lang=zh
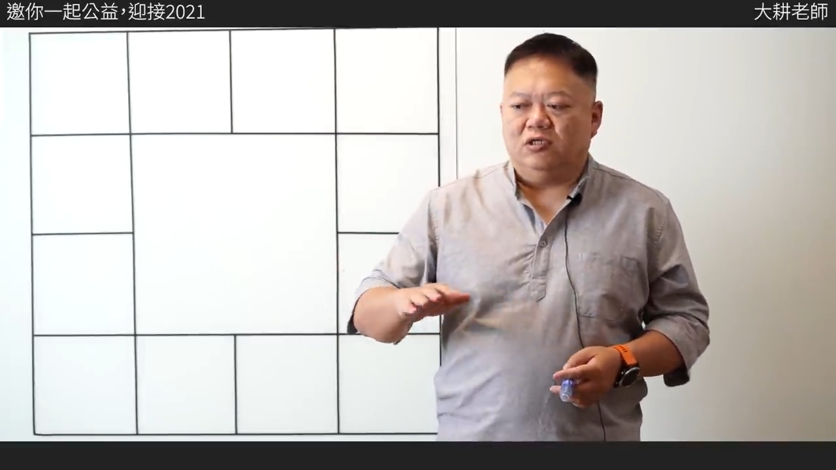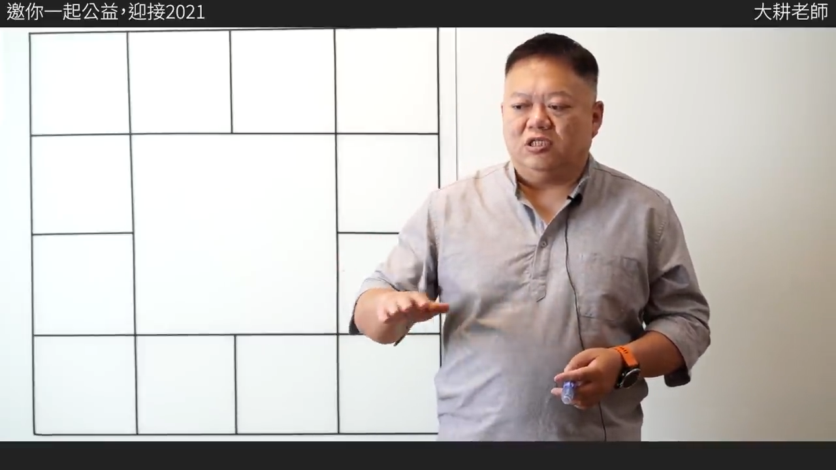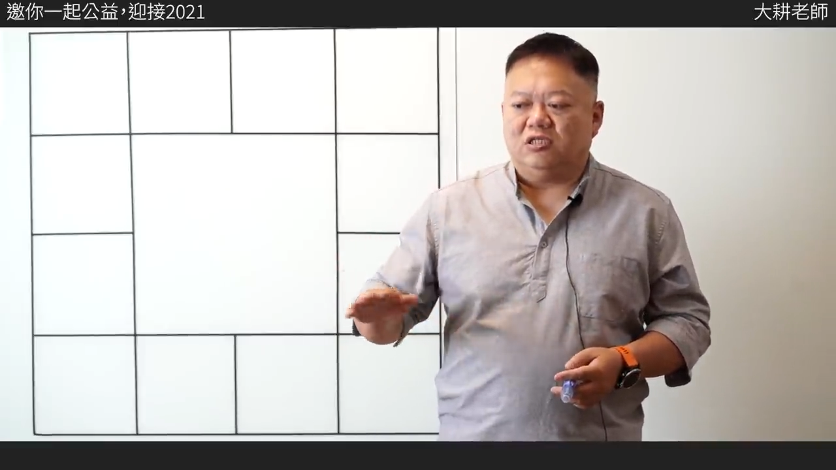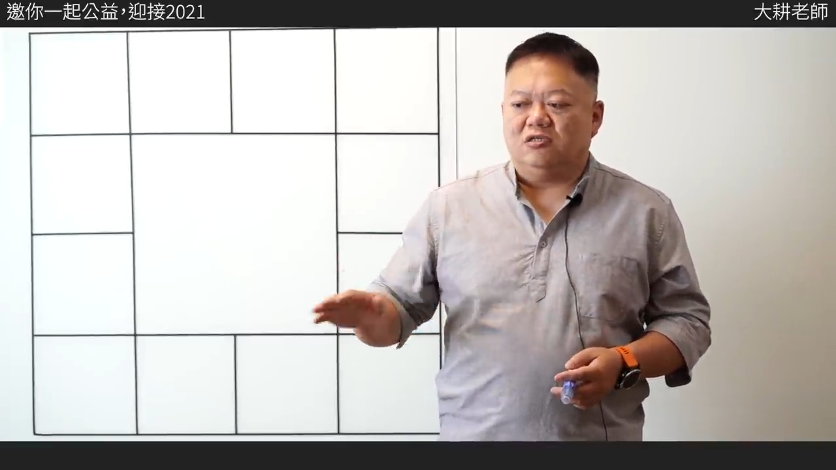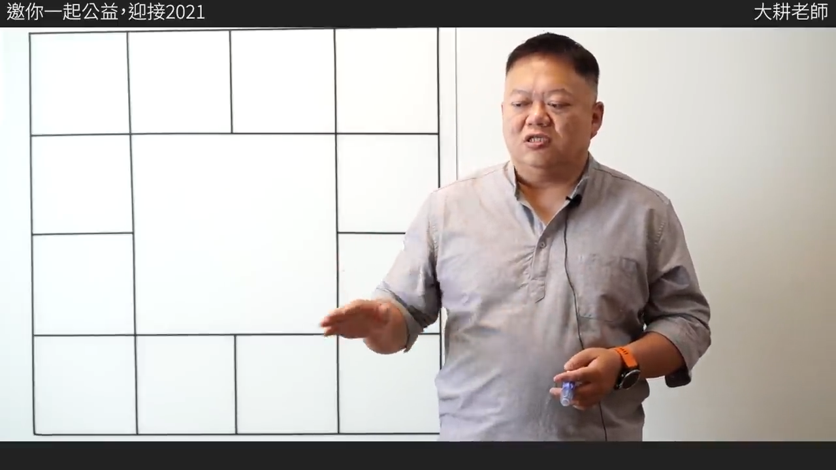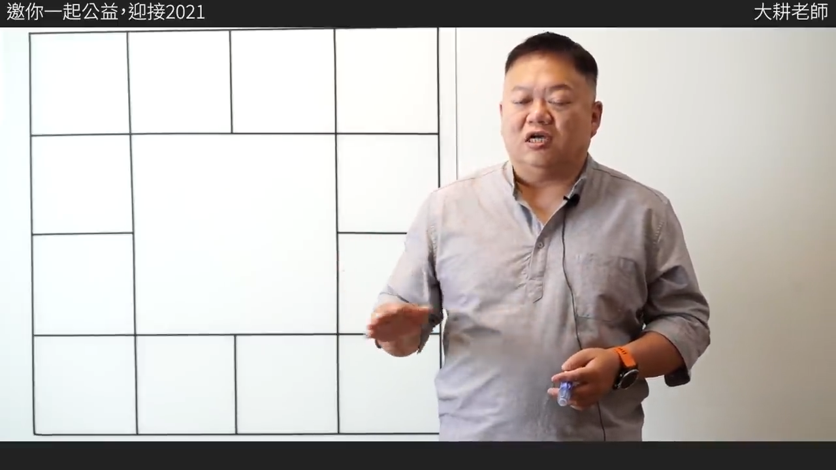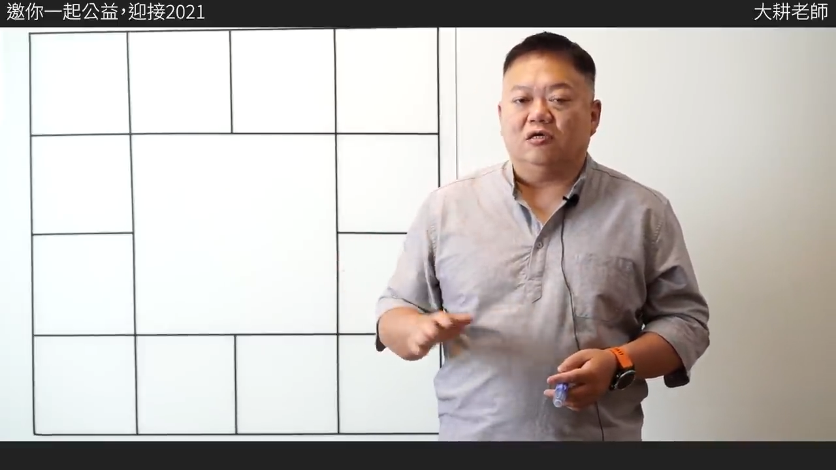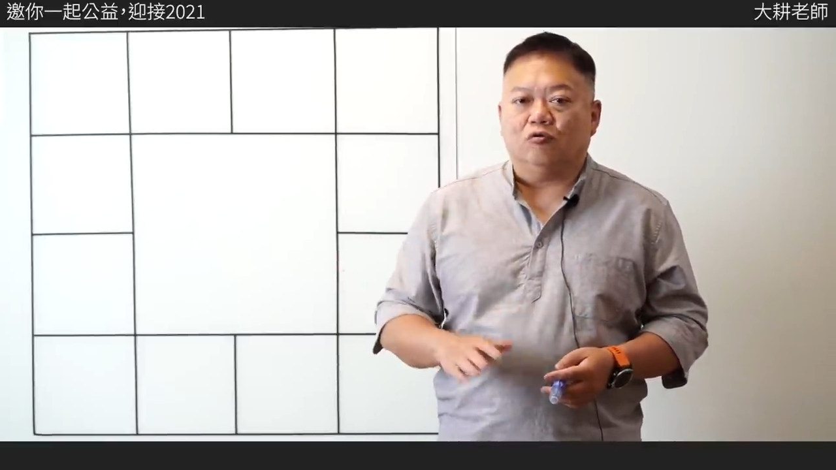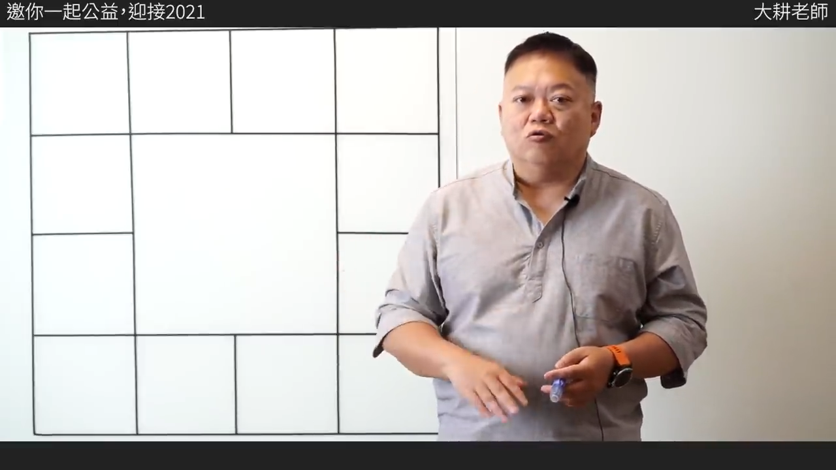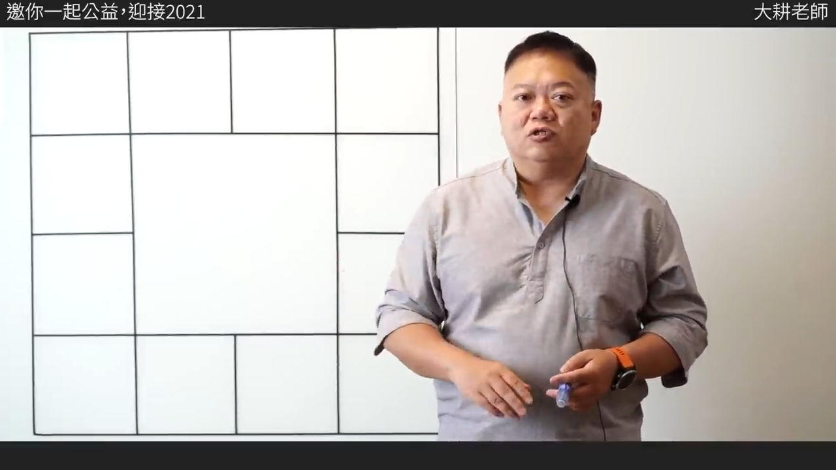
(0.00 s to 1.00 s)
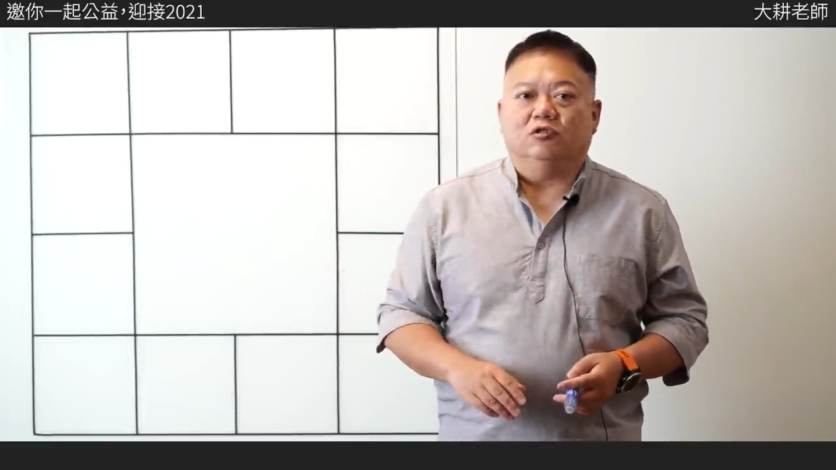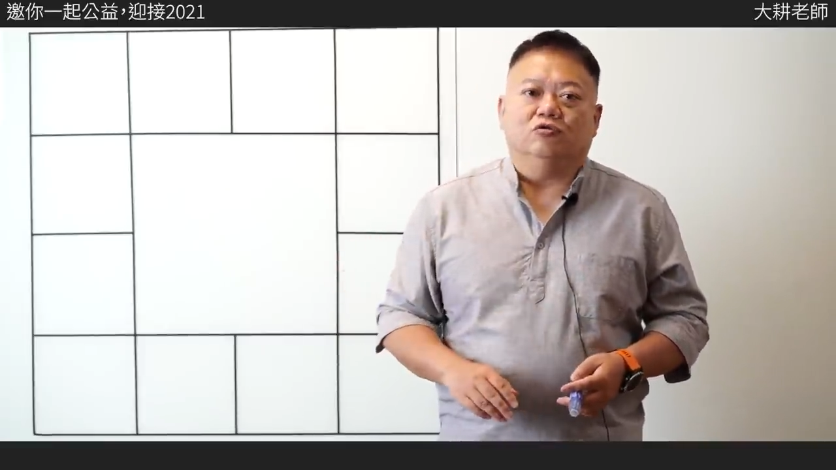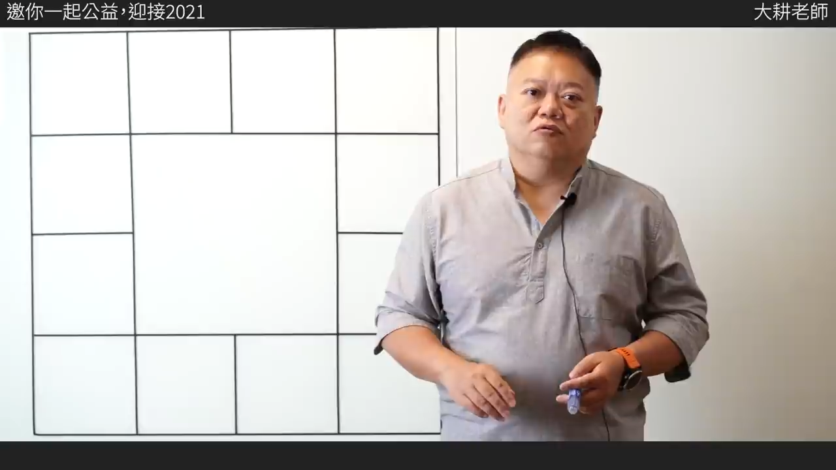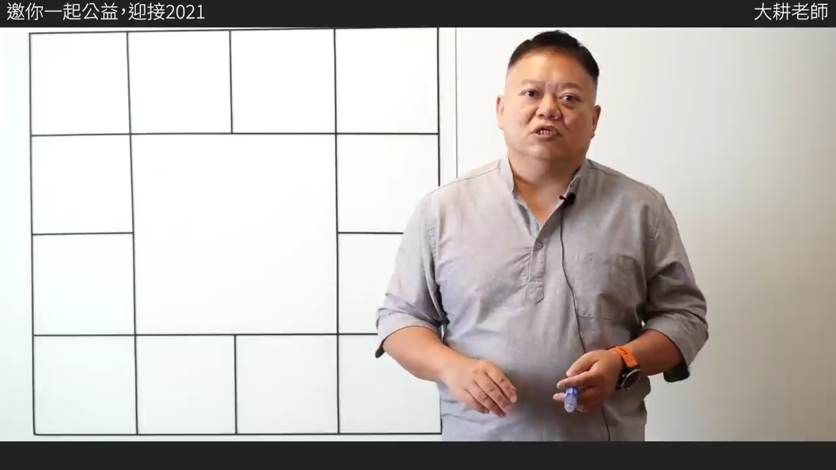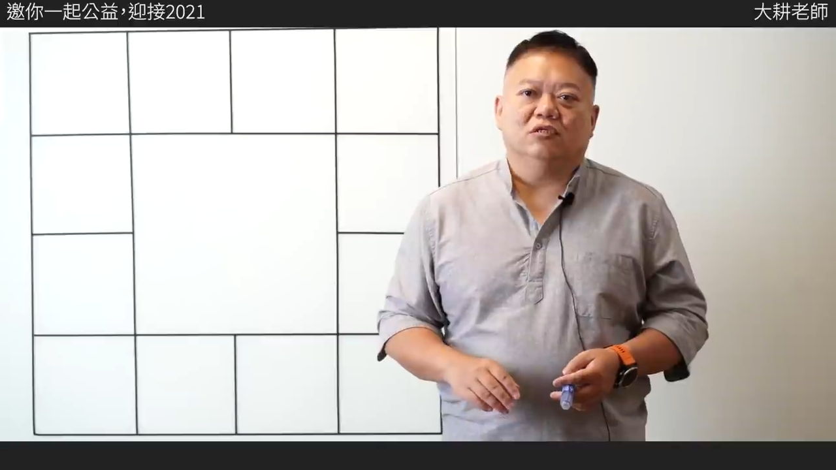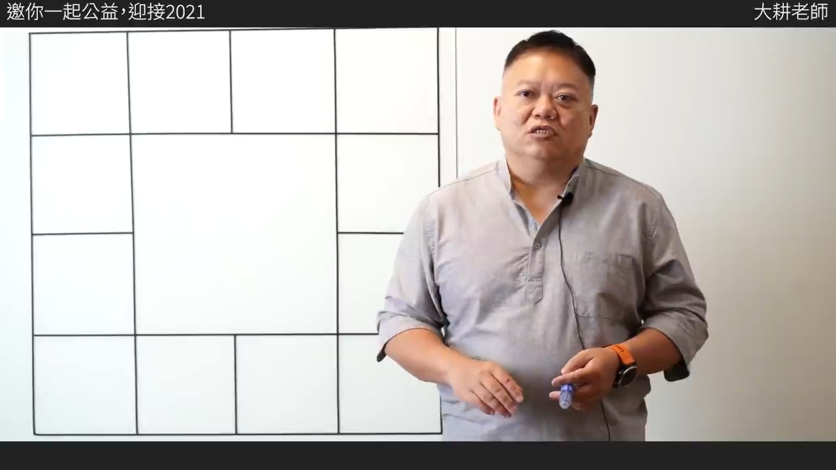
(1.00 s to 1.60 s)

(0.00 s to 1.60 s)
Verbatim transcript: 的行善的过程中间，